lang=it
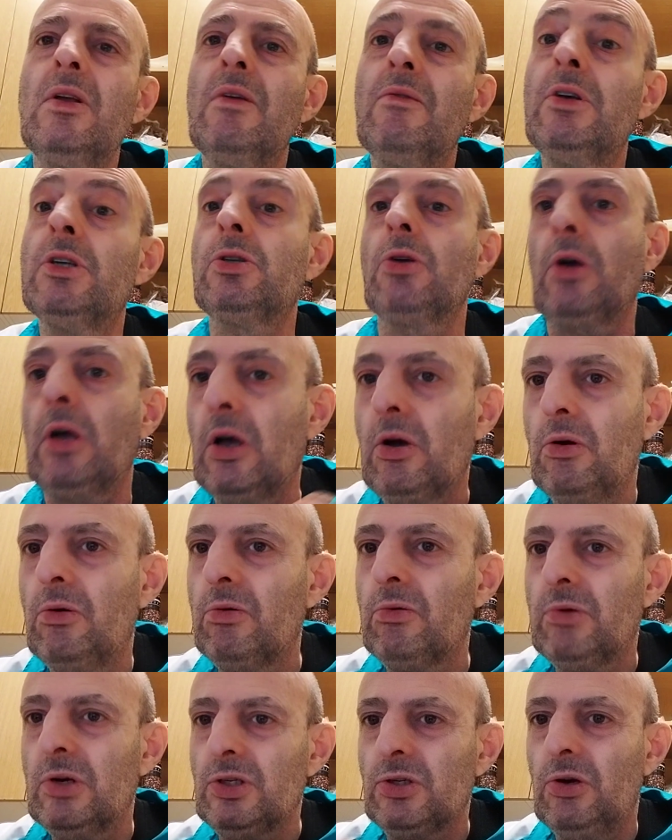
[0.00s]
visto che
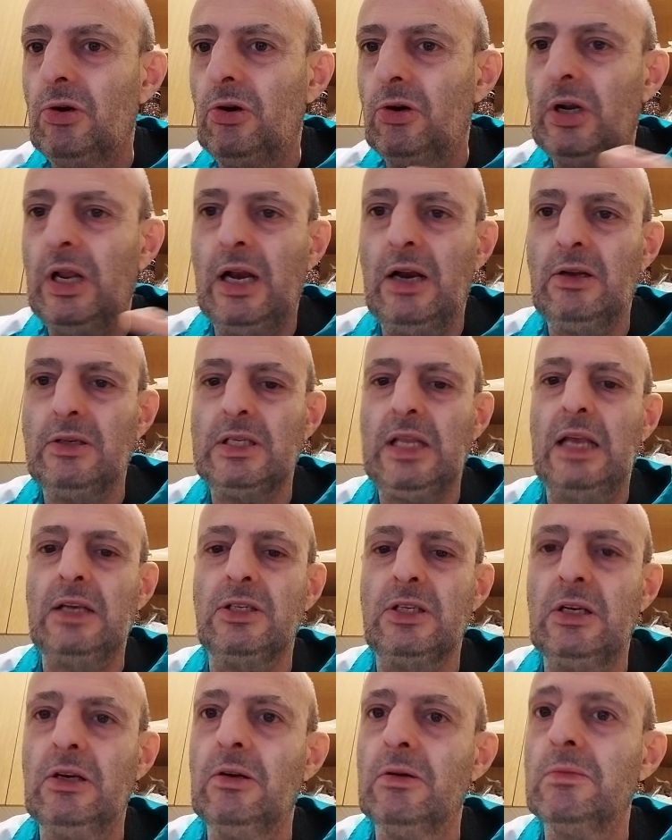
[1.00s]
comunque sono dello
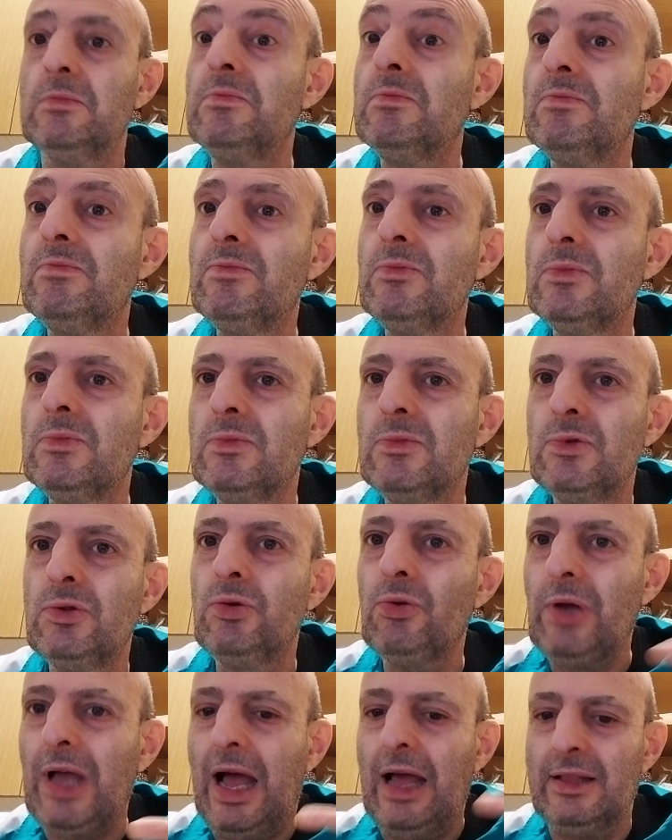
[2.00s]
stesso
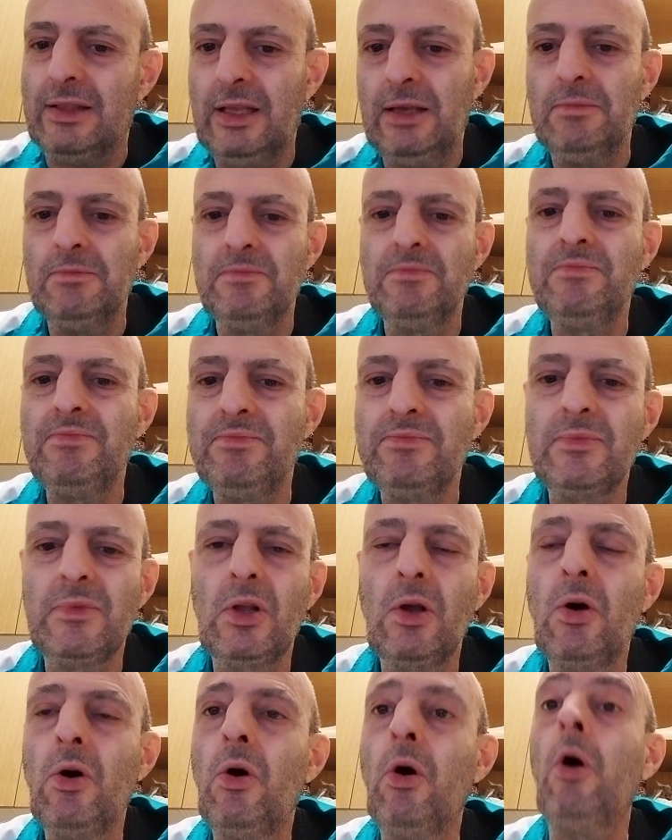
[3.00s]
Ducati,
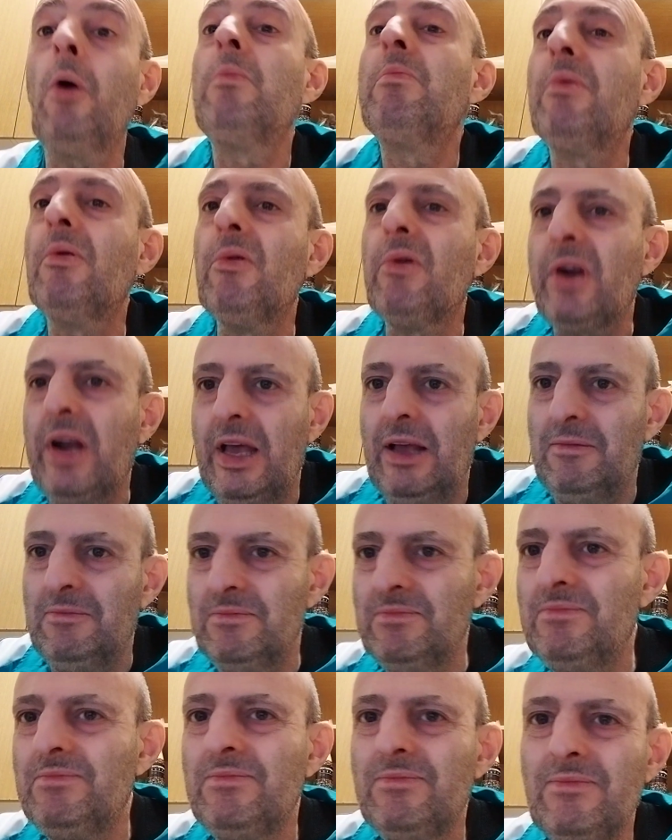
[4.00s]
oppure,
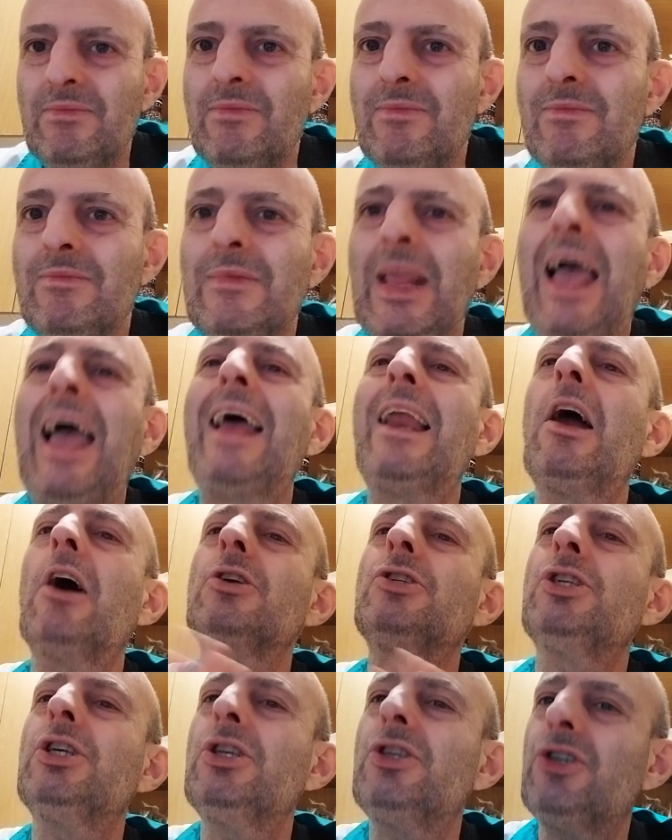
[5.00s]
eh
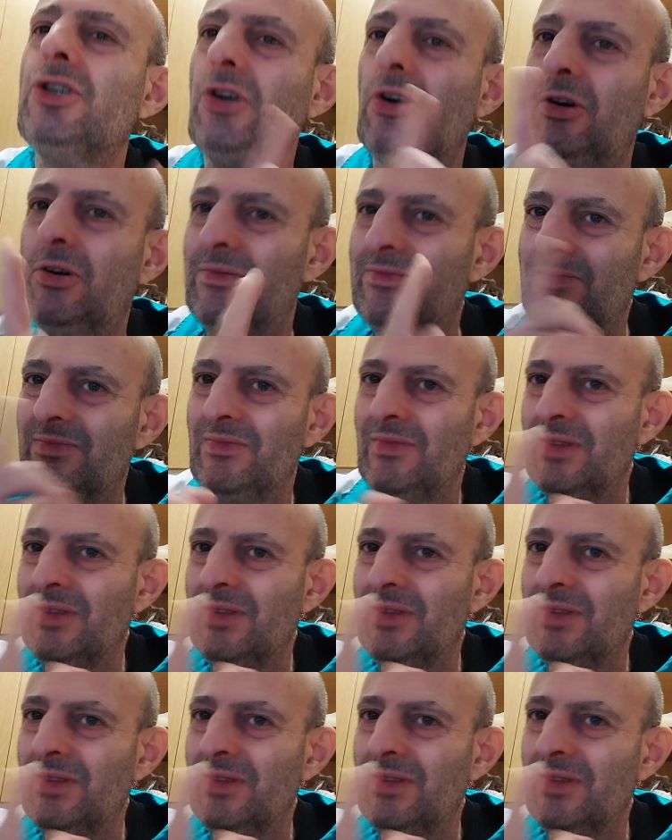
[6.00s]
no ciccio,